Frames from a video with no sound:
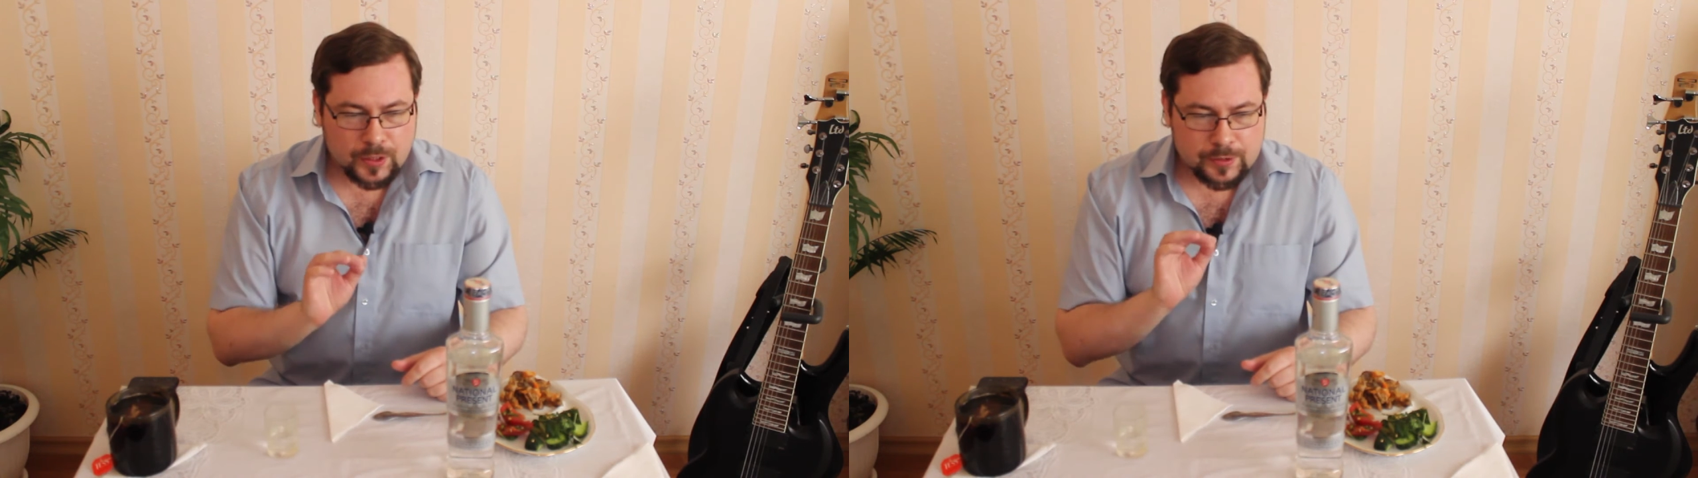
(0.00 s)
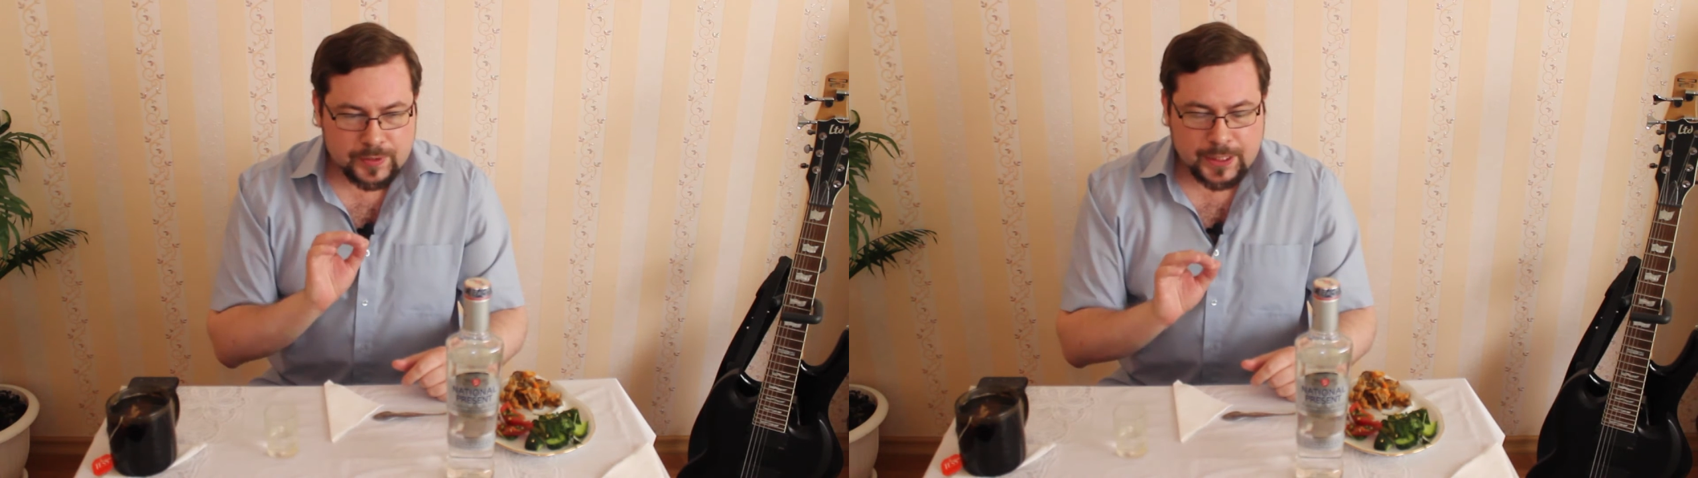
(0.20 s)

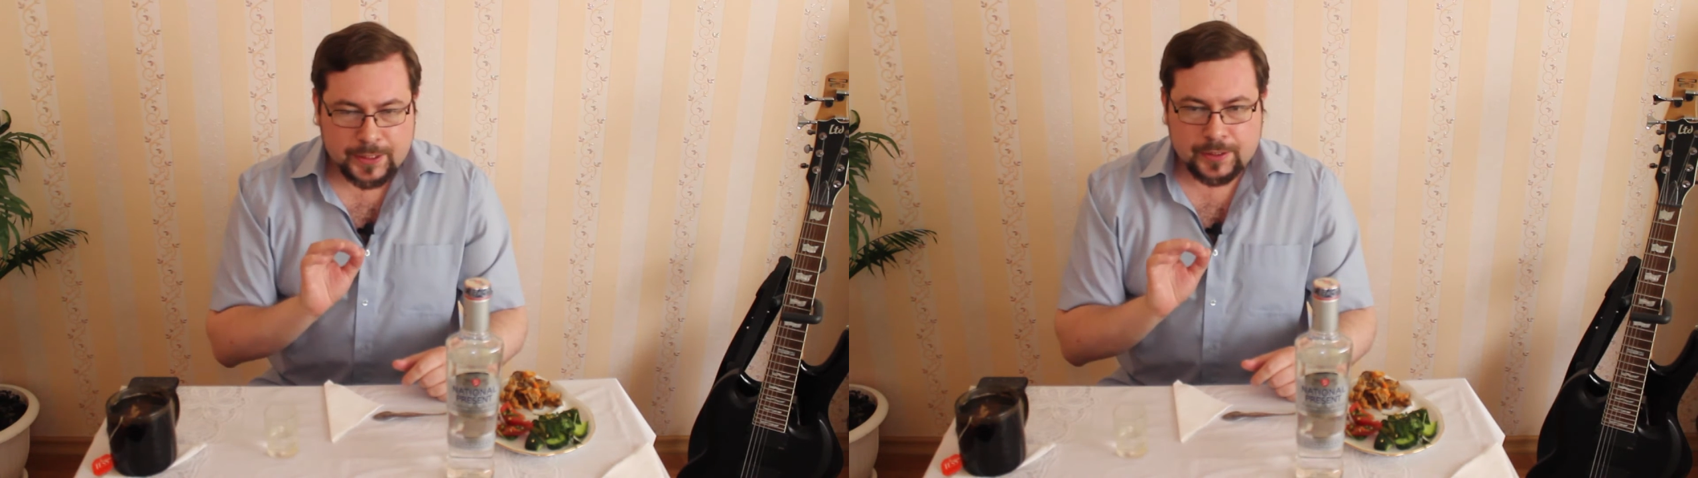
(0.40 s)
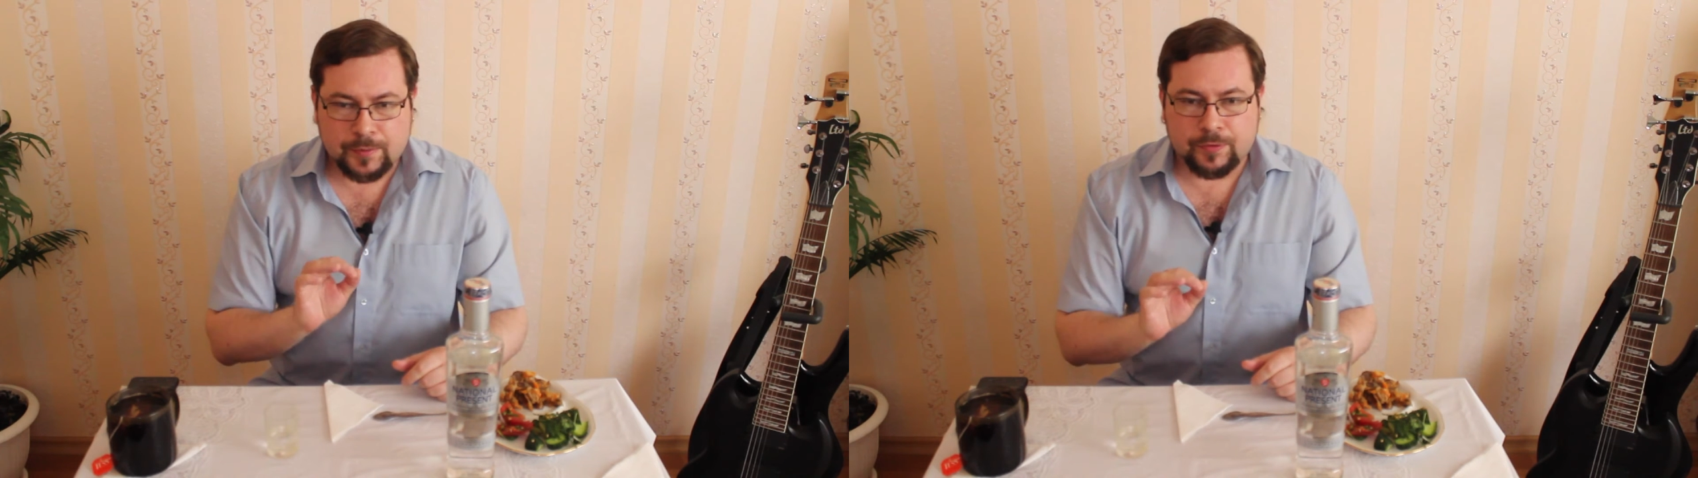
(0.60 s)
свои
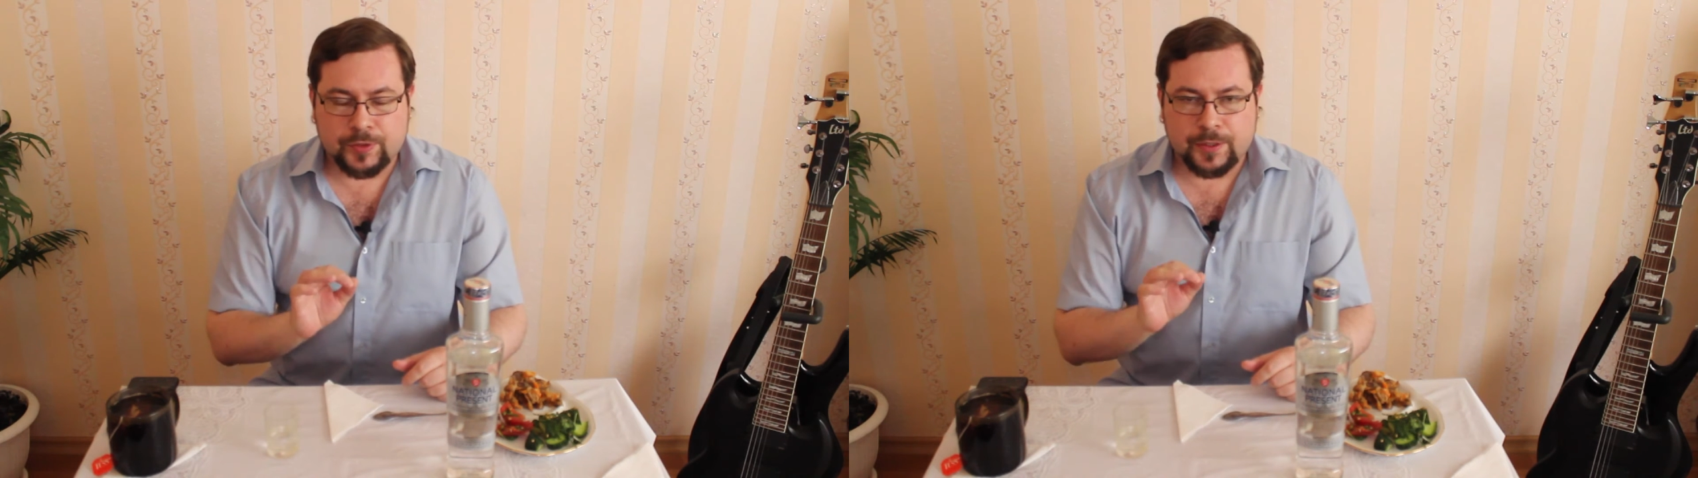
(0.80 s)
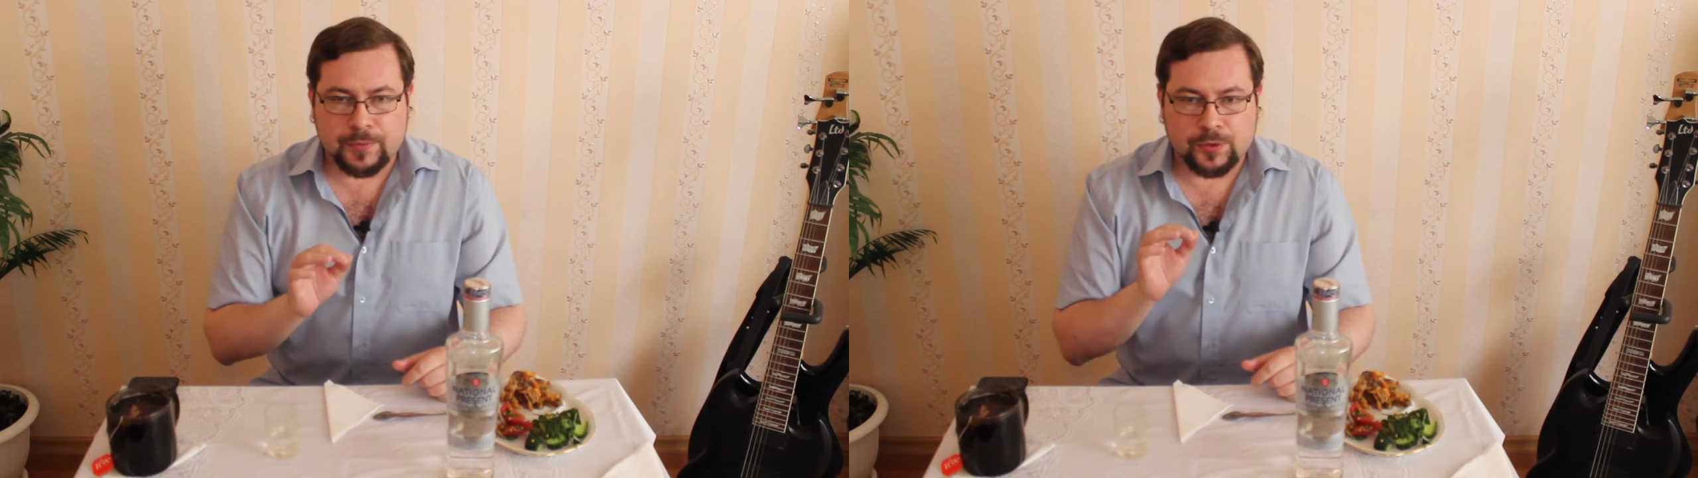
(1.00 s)
какие-то
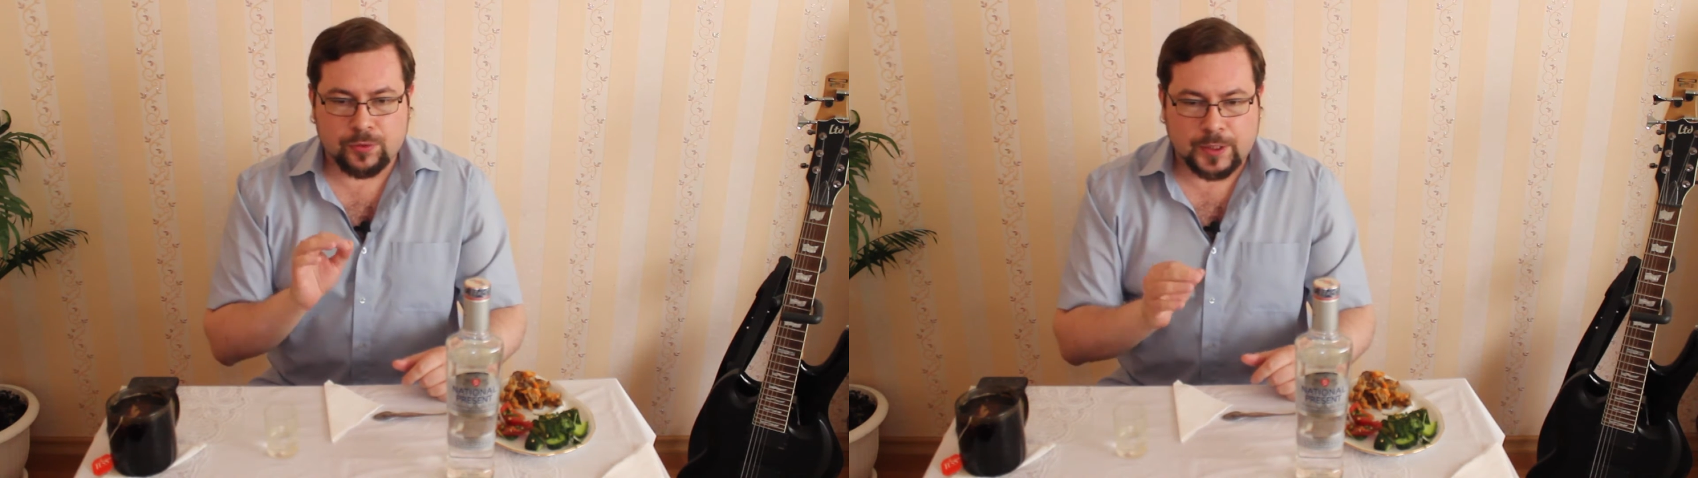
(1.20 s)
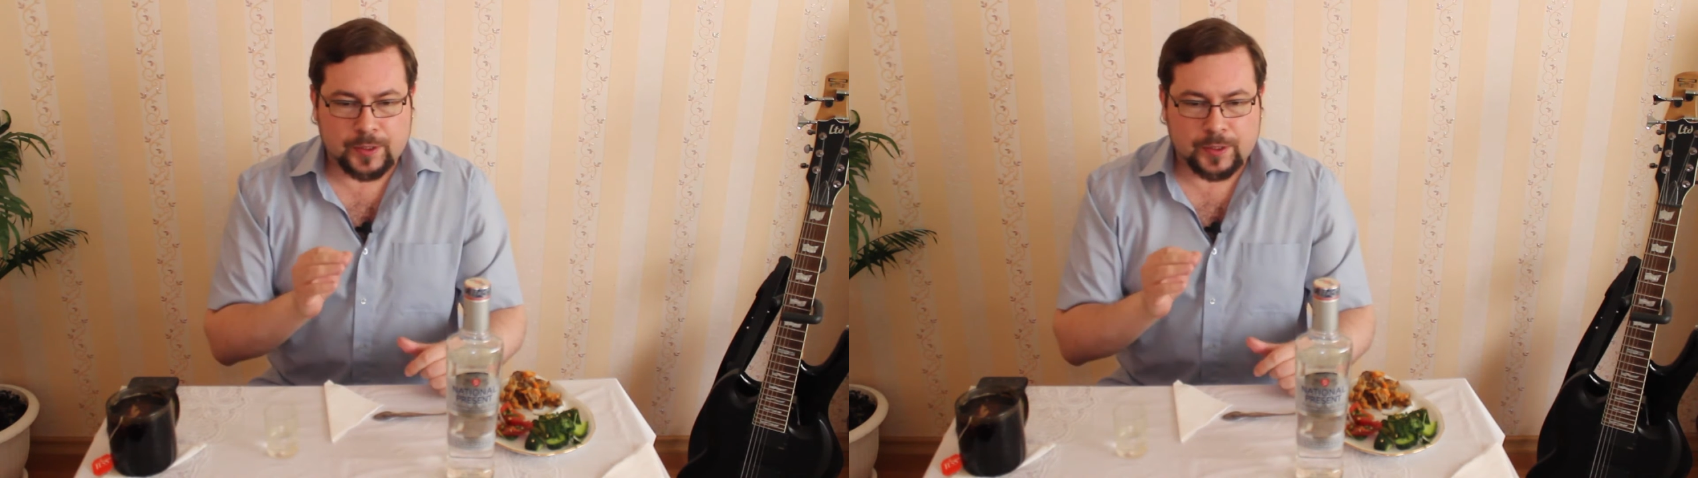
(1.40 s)
неповторимые нотки,